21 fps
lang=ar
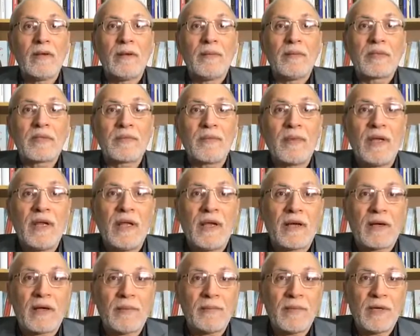بسم الله
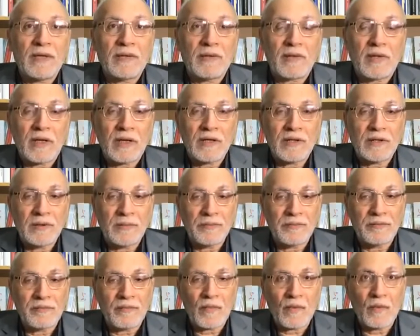الرحمن الرحيم
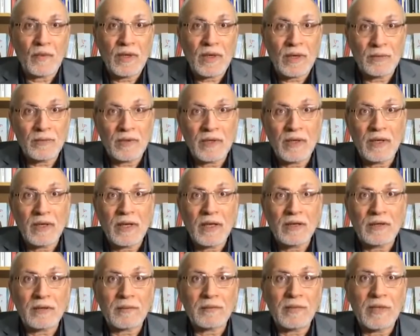والحمد
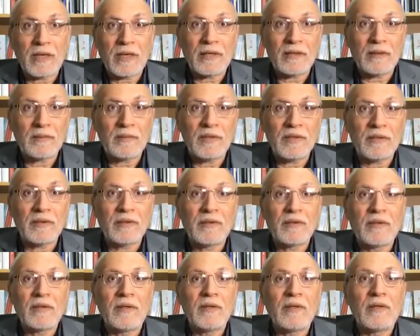لله رب العالمين
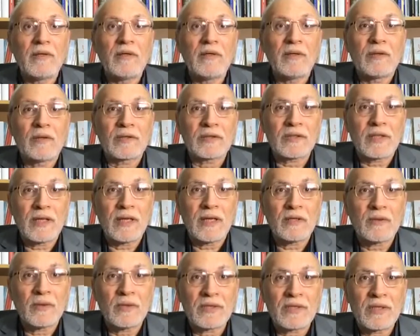والصلاة
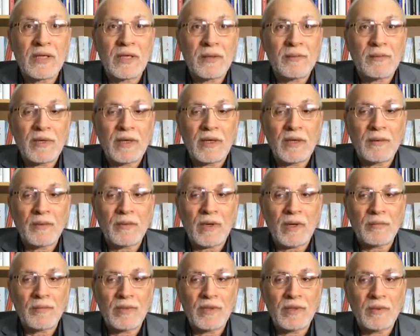والسلام على
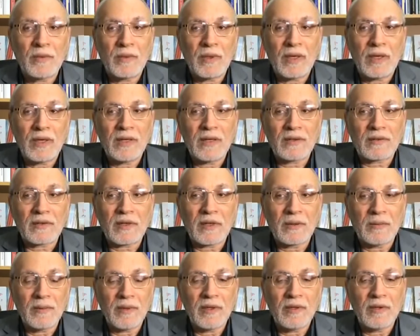محمد وآله
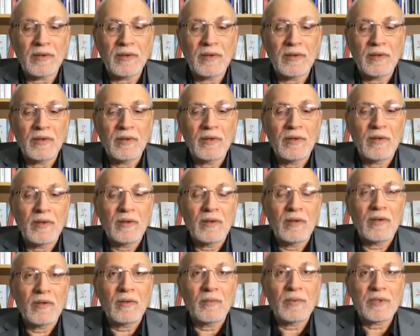الطيبين
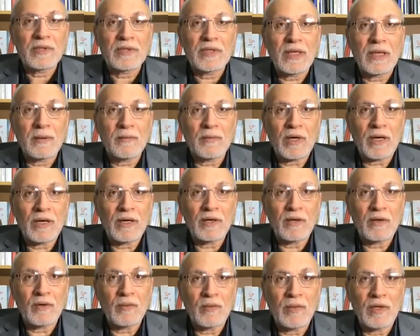ثم السلام
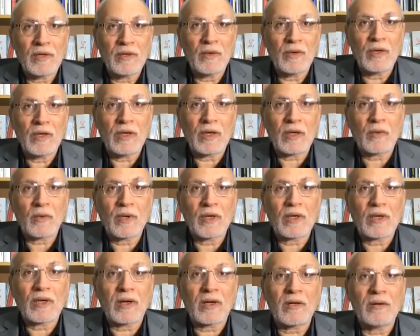عليكم أيها الأخوة
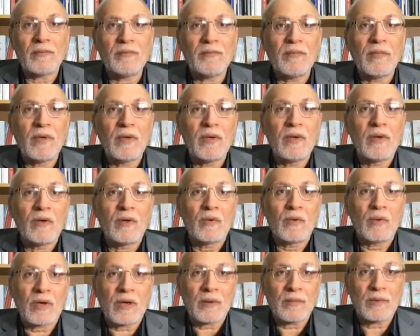الكرام
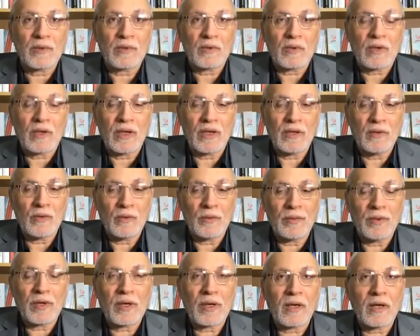ورحمة الله
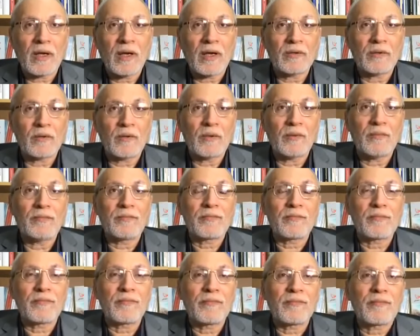وبركاته
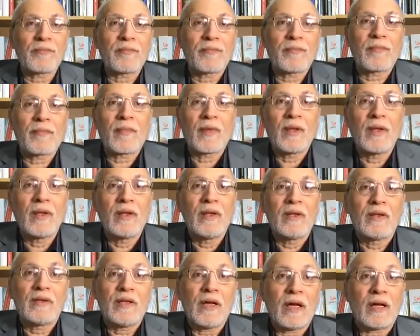
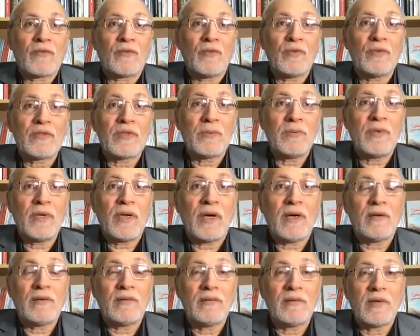تعرفون
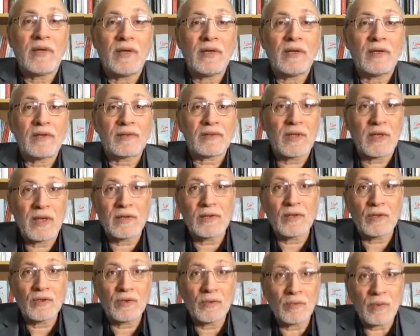جميعا أن صلاة
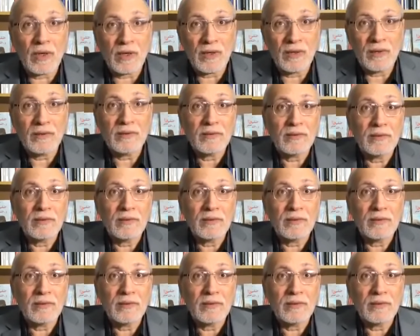الجمعة